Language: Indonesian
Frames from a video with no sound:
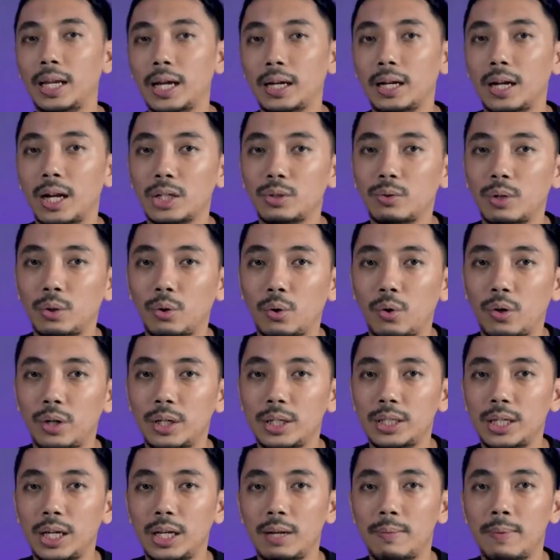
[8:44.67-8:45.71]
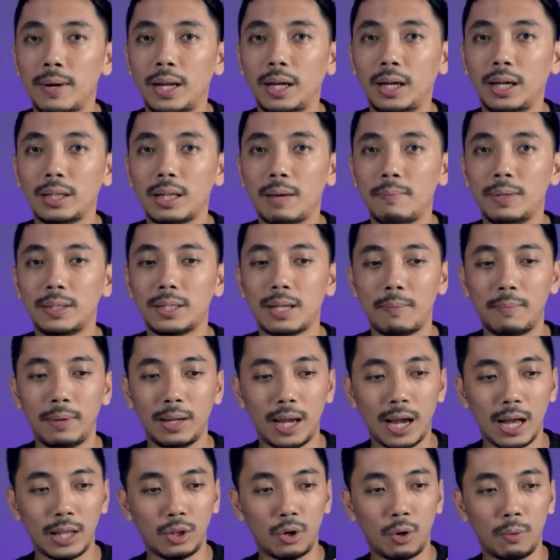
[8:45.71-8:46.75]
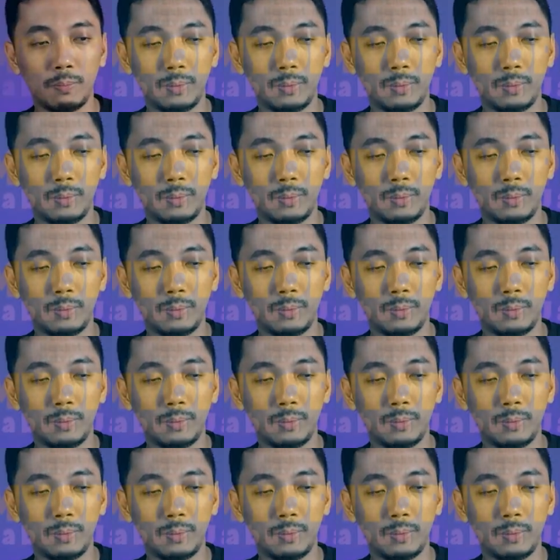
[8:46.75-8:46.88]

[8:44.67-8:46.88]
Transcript: Ini adalah suatu kondisi di mana kita bisa melihat